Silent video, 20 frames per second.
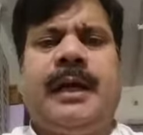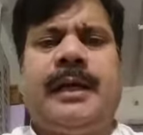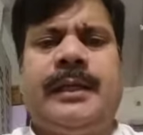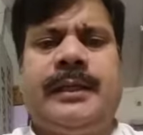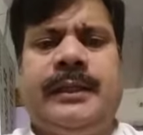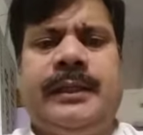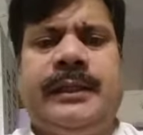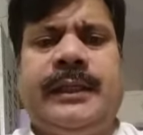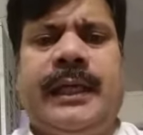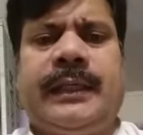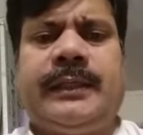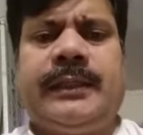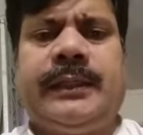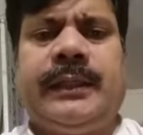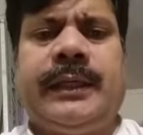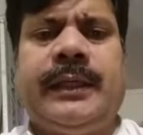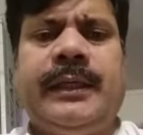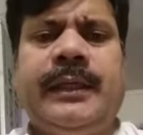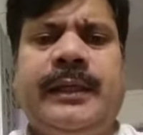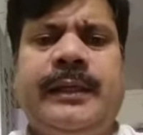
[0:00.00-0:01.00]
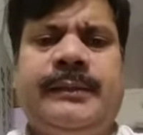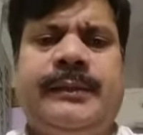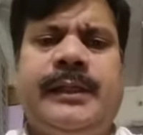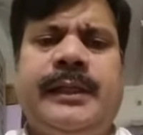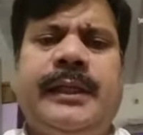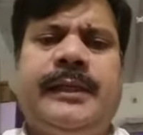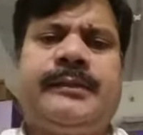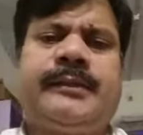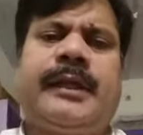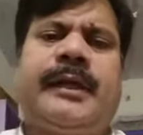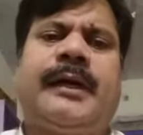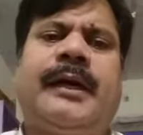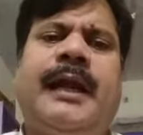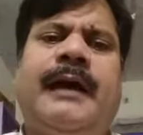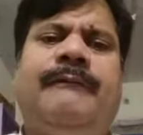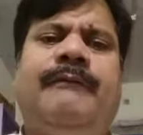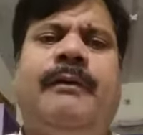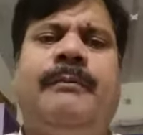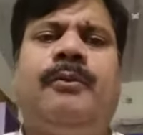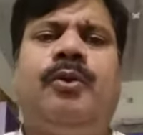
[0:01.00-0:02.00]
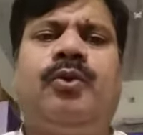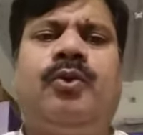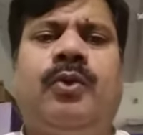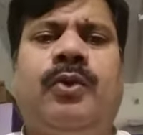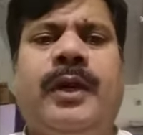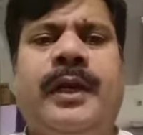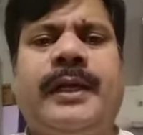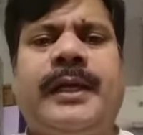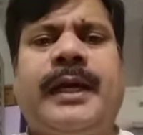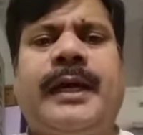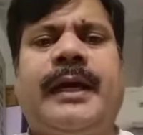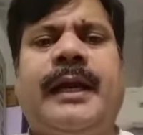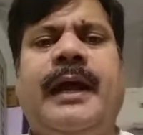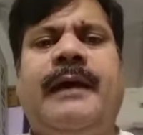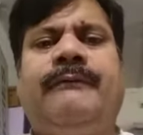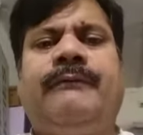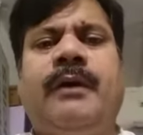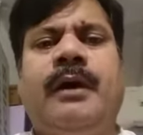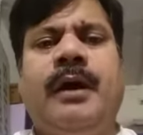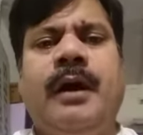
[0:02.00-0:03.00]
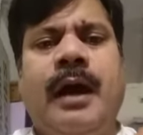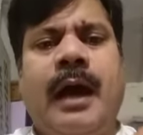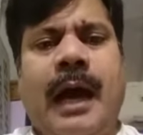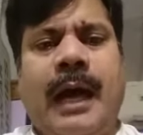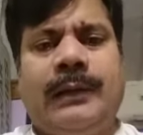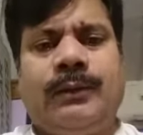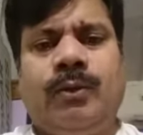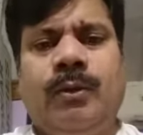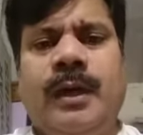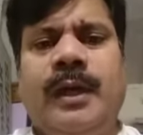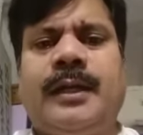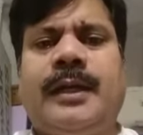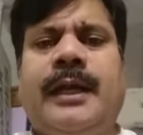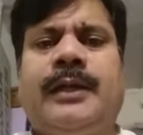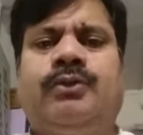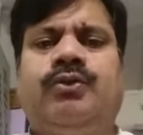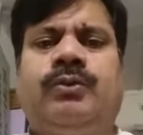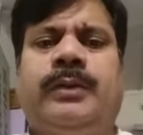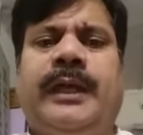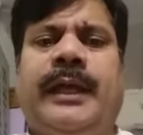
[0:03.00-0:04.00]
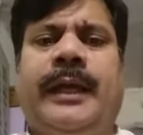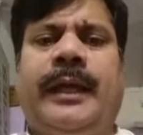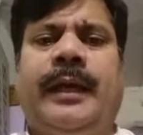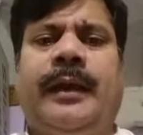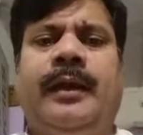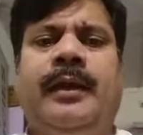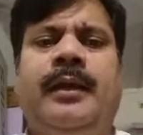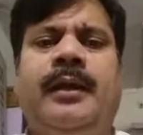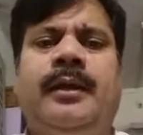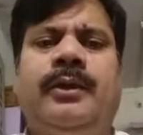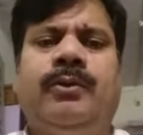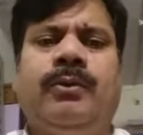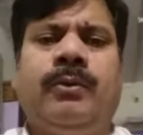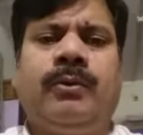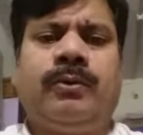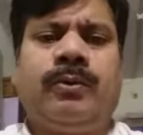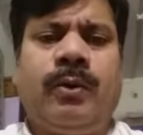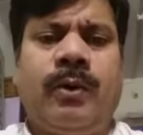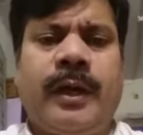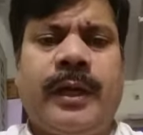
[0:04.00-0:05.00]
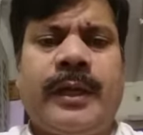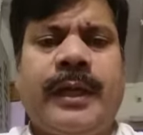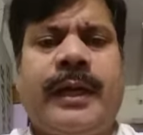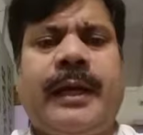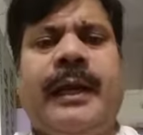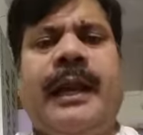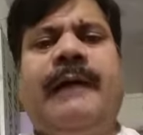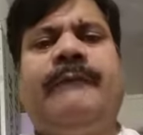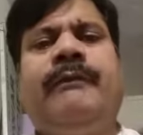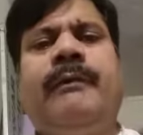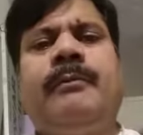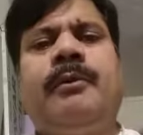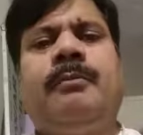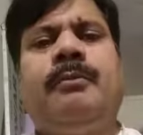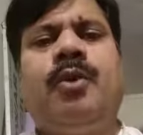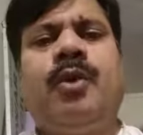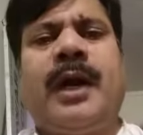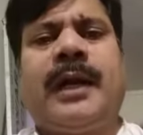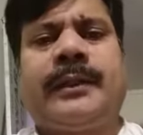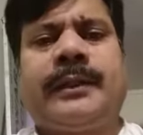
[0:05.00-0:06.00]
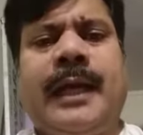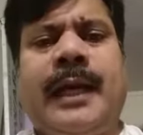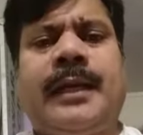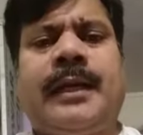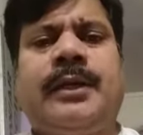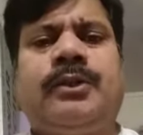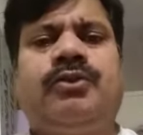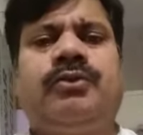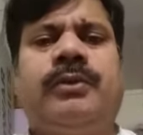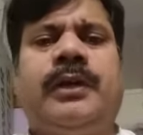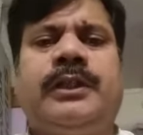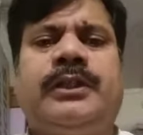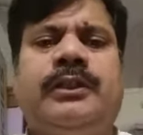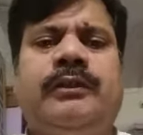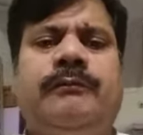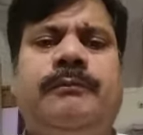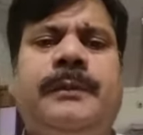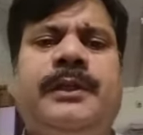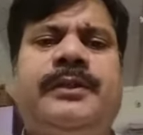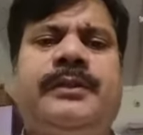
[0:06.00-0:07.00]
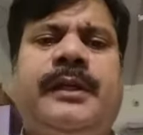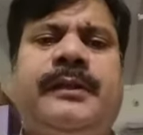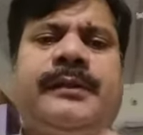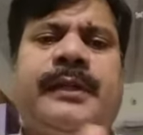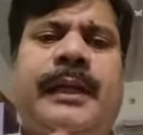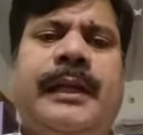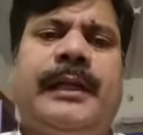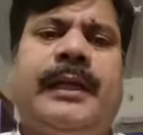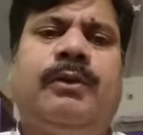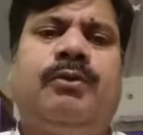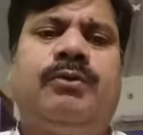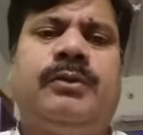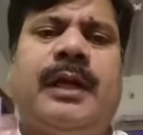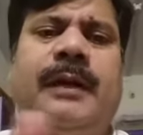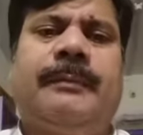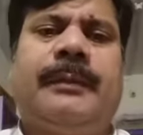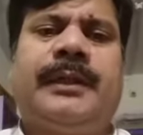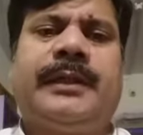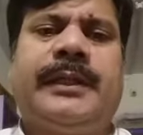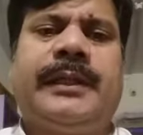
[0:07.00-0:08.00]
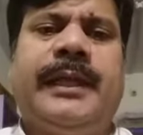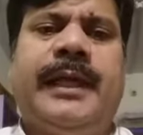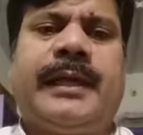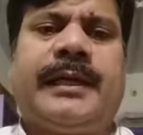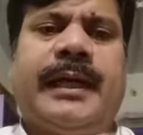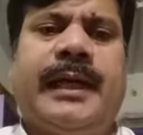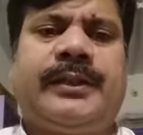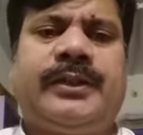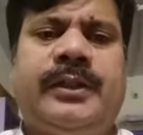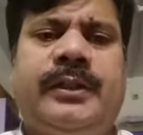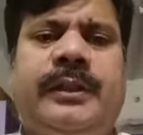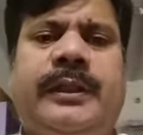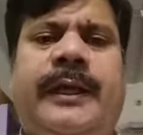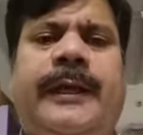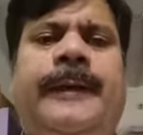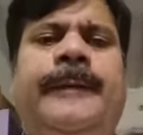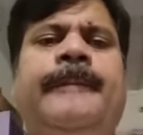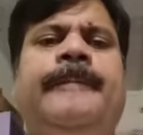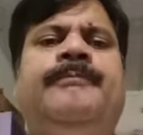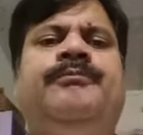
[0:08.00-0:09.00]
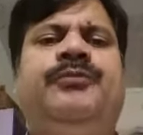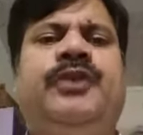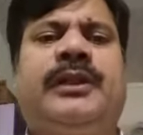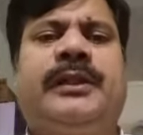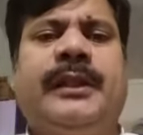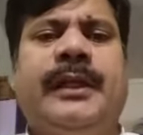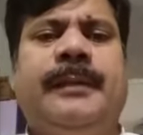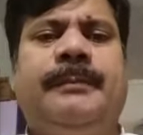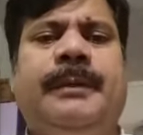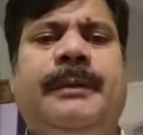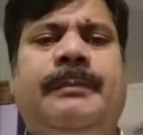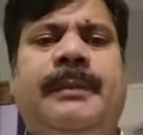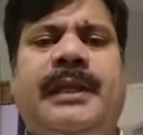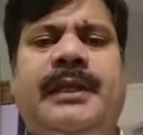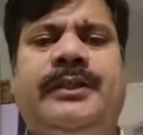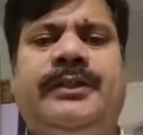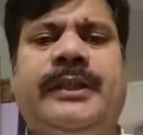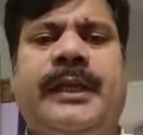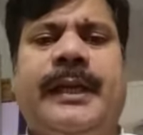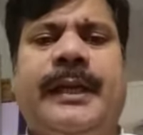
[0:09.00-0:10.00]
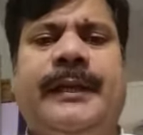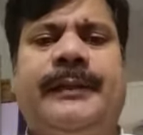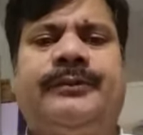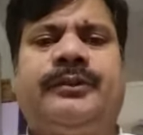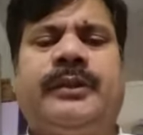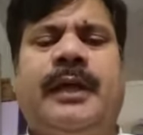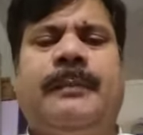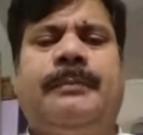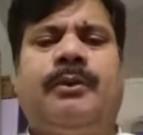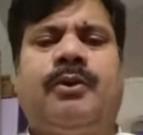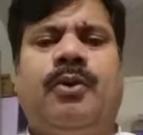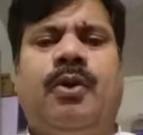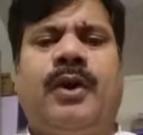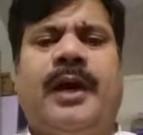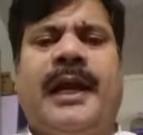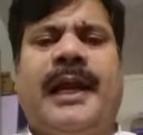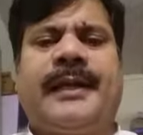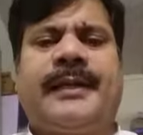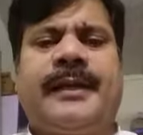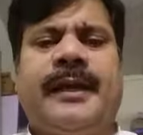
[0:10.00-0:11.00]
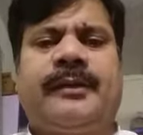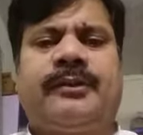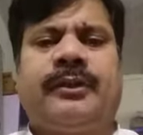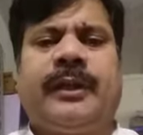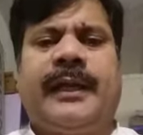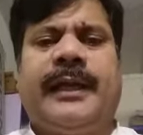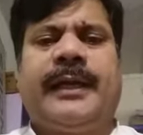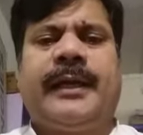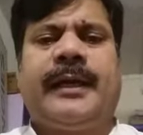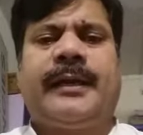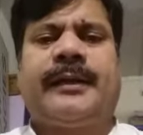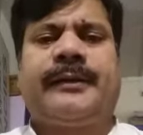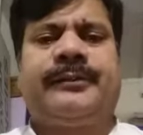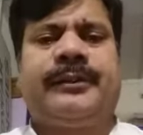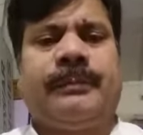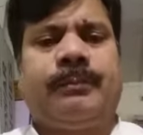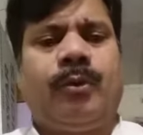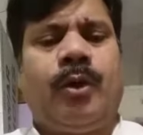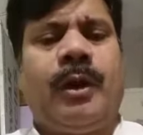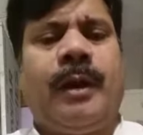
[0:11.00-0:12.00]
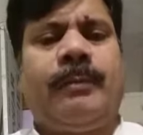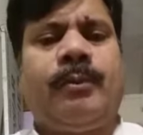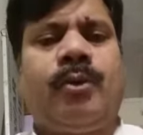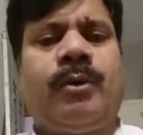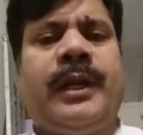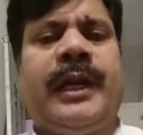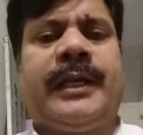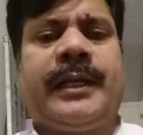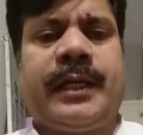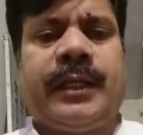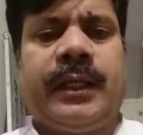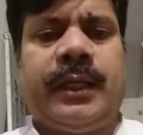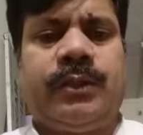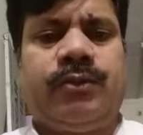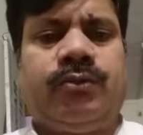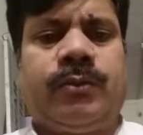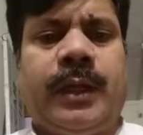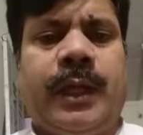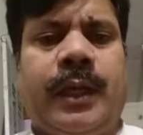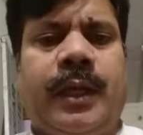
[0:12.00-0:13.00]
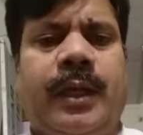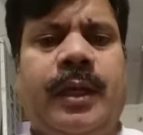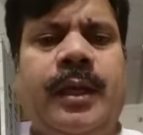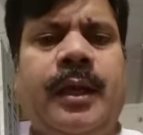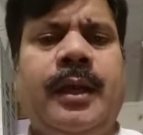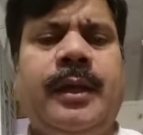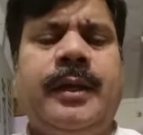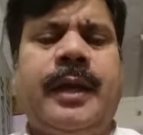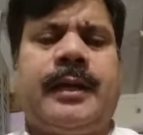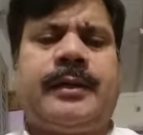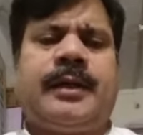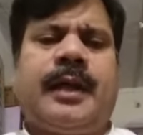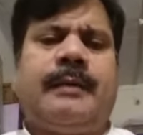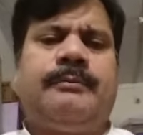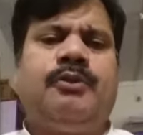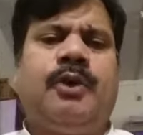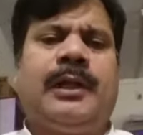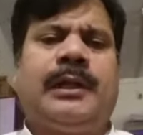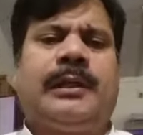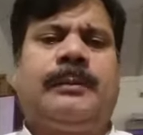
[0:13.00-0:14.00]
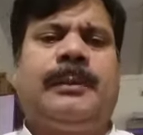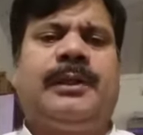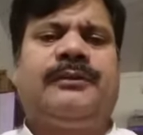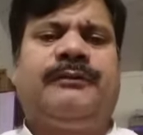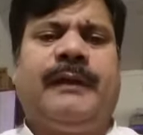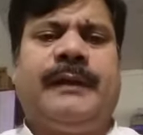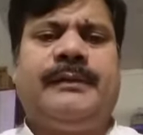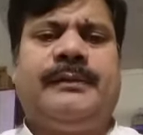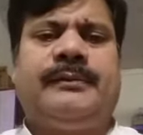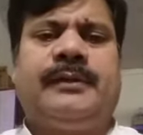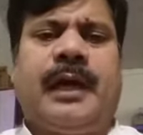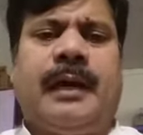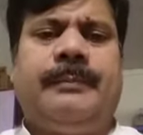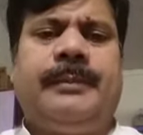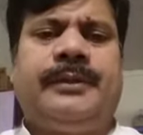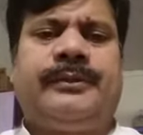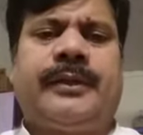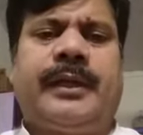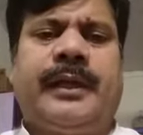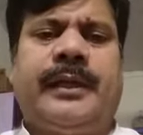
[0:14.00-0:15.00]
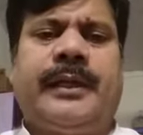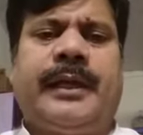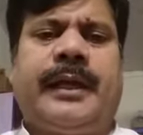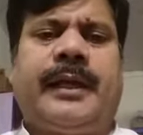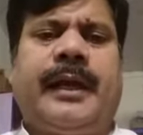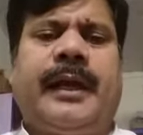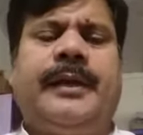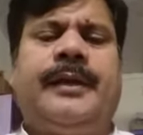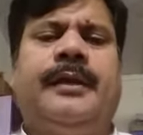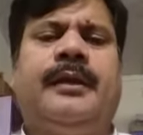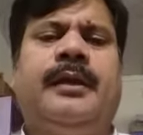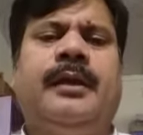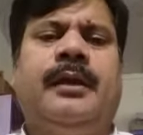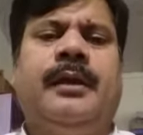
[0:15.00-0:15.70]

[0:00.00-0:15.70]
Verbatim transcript: महंगी दी जाती है इसलिए इसके खिलाफ हम लोग टोरेंट के खिलाफ आंदोलन कर चुके हैं टोरेंट के खिलाफ हम लोग भूख हड़ताल कर चुके हैं चीफ मिनिस्टर से लेकर ऊर्जा मंत्री एक नाथ शिंदे जितने भी मिनिस्टर हैं सब को कलेक्टर से लेकर के सबको हम लोग लेटर दे चुके हैं डॉक्टर अबू अलतमश फैजी साहब इसके लिए कई